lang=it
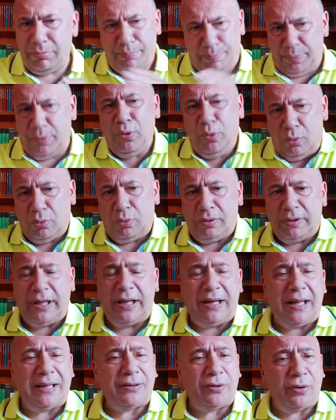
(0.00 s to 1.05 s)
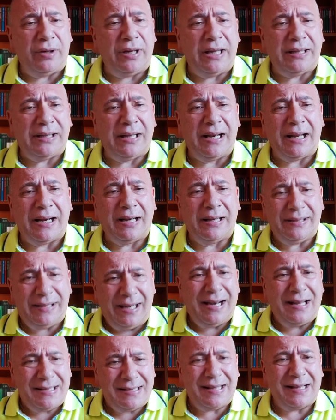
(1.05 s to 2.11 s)
più della teoria della,
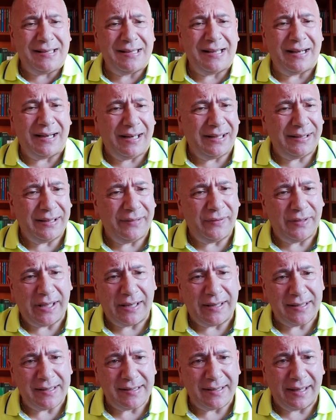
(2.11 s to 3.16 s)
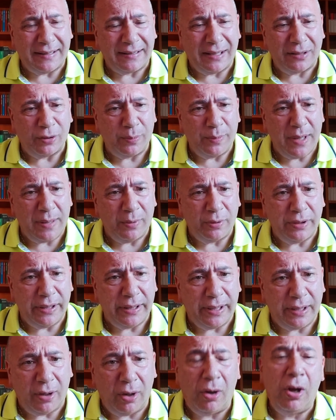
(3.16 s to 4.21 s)
della, stessa relatività ristretta, dobbiamo
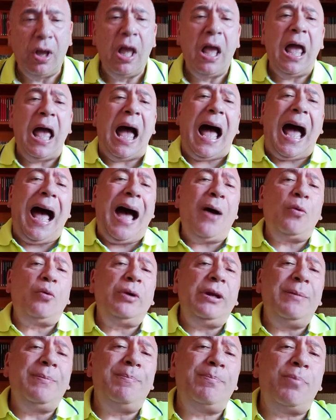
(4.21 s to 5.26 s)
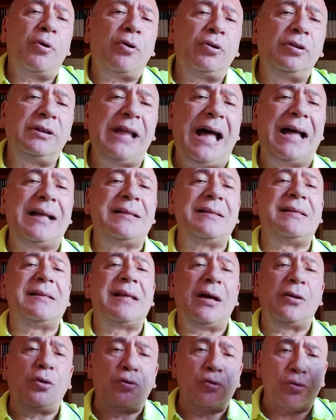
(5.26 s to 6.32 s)
dire, no? ha
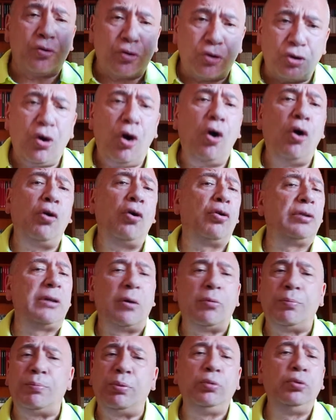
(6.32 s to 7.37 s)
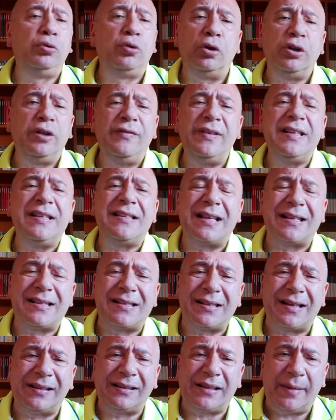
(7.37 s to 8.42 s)
un'importanza non solo da un punto di vista
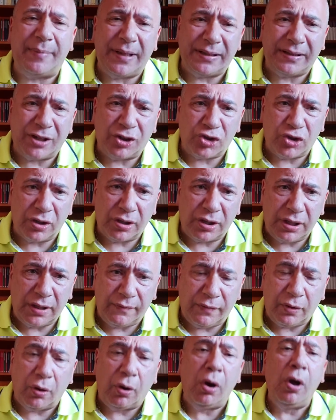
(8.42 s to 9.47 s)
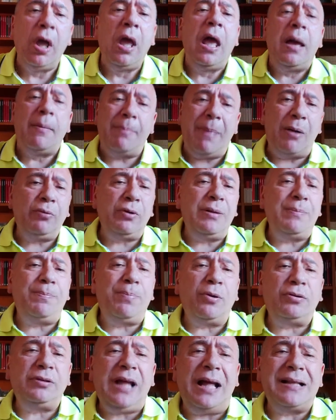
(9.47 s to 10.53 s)
strettamente scientifico, ma
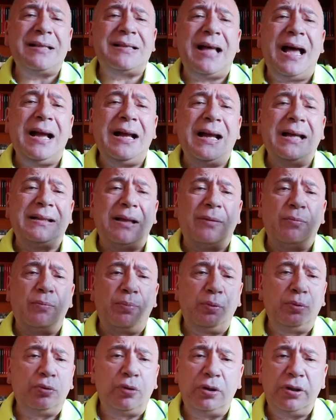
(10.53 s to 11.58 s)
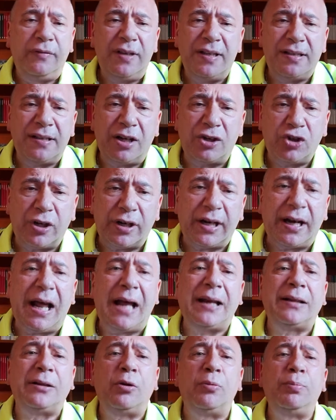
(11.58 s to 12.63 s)
un'importanza anche da un punto di vista
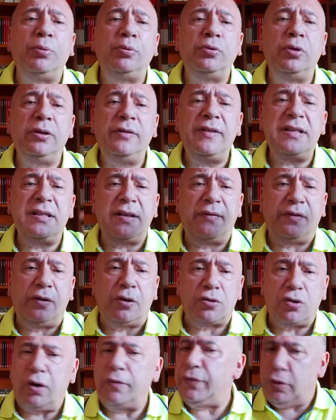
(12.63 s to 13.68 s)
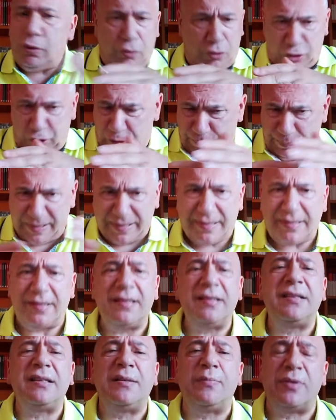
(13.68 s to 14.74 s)
generale, da un punto di vista filosofico.
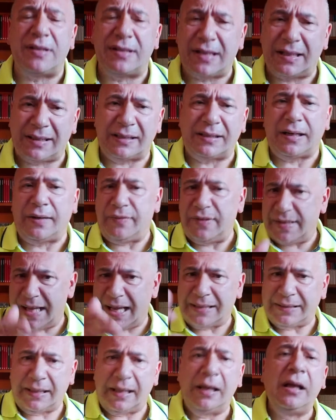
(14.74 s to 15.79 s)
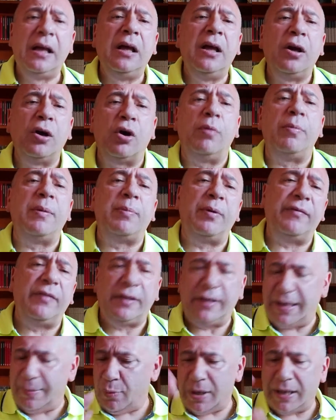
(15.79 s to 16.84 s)
Spessissimo è stata travisata, come poi
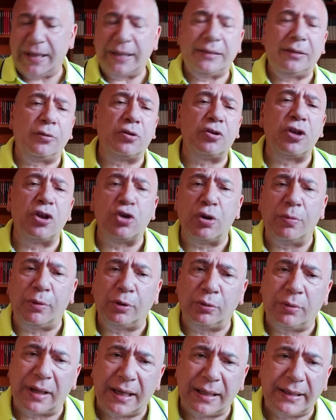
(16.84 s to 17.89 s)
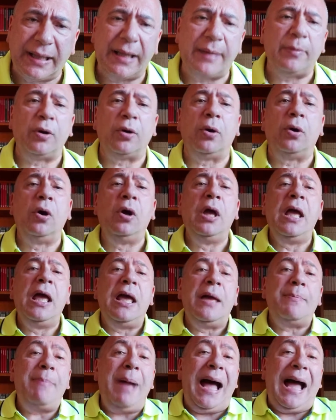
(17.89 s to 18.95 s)
vedremo anche dallo stesso mondo accademico,
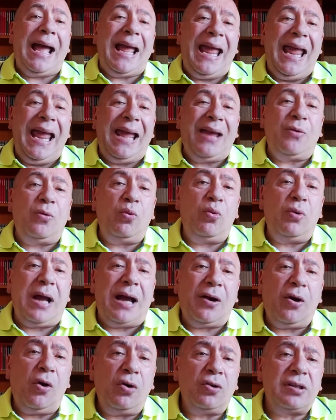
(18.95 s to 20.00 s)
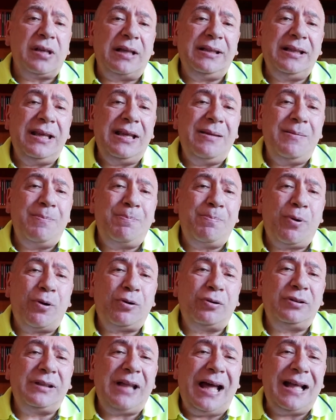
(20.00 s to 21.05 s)
ma è una cosa di
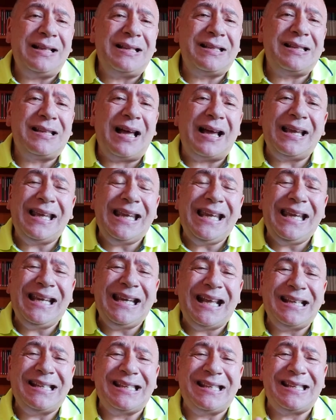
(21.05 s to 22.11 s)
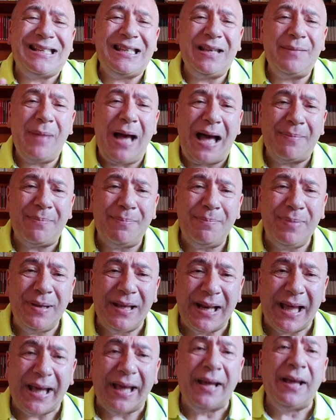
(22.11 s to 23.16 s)
importanza
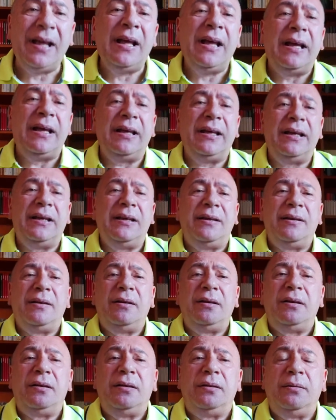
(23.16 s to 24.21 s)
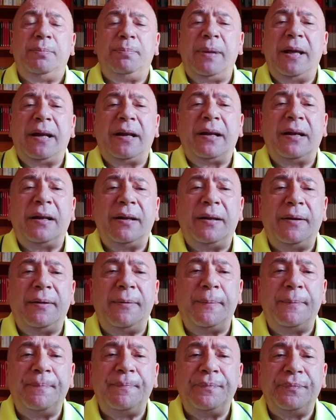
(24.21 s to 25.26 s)
inestimabile eh, per,
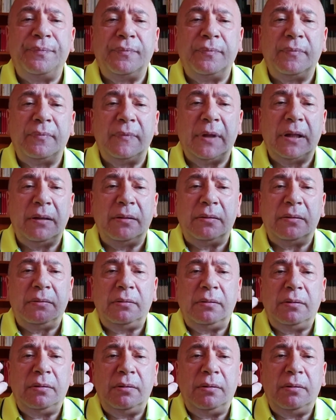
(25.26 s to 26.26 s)
ehm,